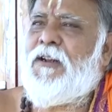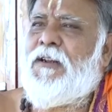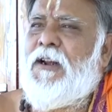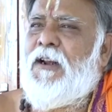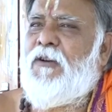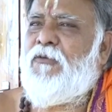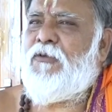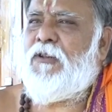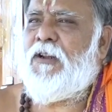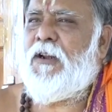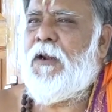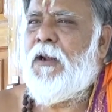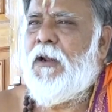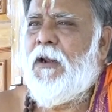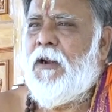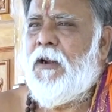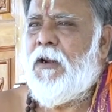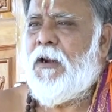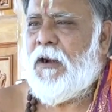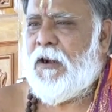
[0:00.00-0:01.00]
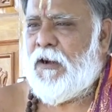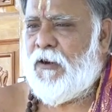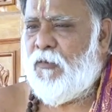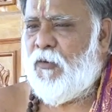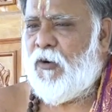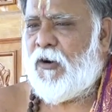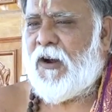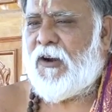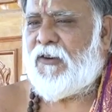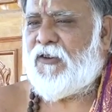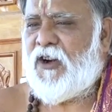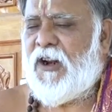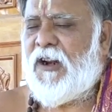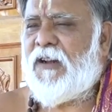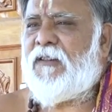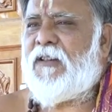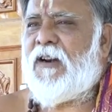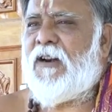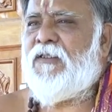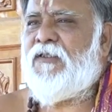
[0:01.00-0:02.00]
అదే ఉంది ఇది ఒక
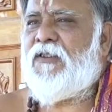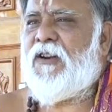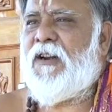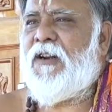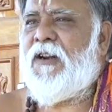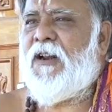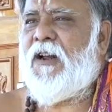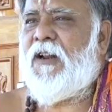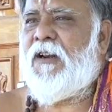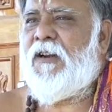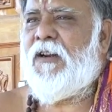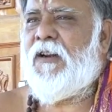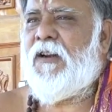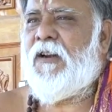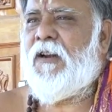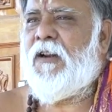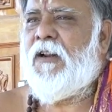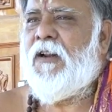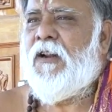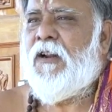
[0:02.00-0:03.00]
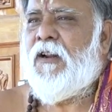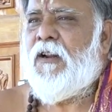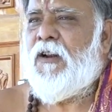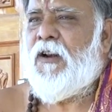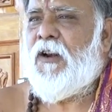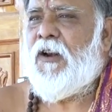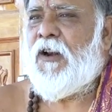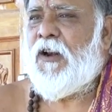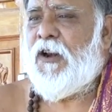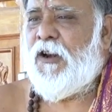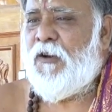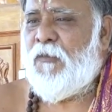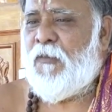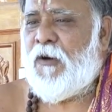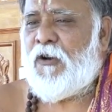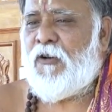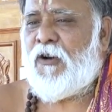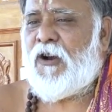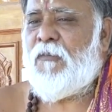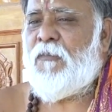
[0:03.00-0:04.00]
క్షేత్రం చెయ్యాలి ఇది
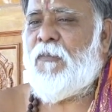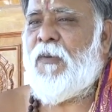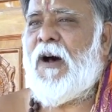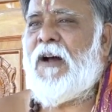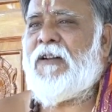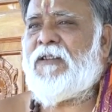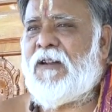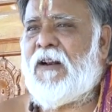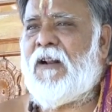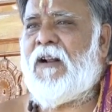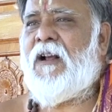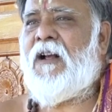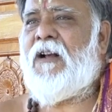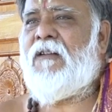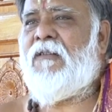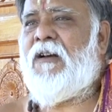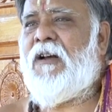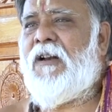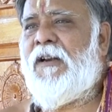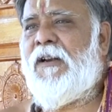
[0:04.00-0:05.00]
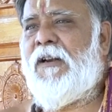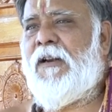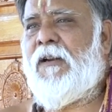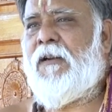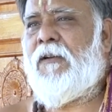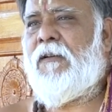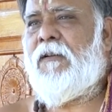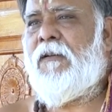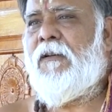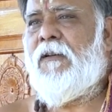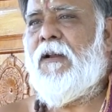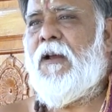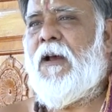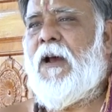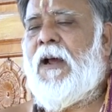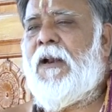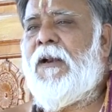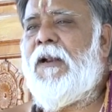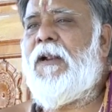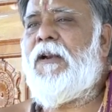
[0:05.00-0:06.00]
మరొక బాసర కావాలి
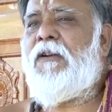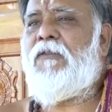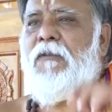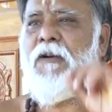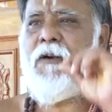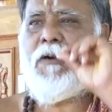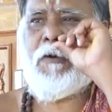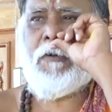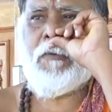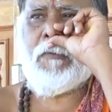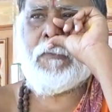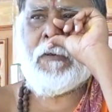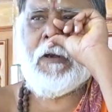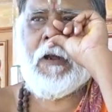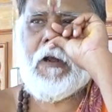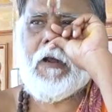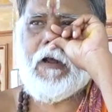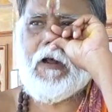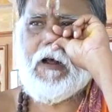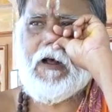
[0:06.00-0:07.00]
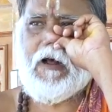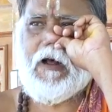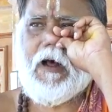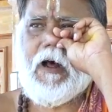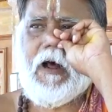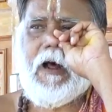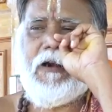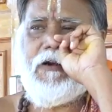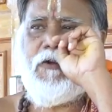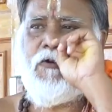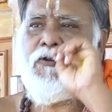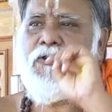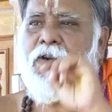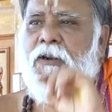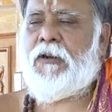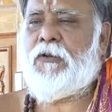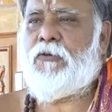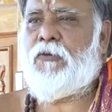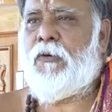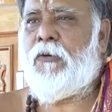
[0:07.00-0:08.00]
అనేటువంటి యొక్క
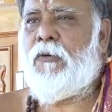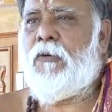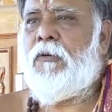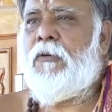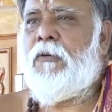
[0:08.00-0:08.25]
ఆలోచనతో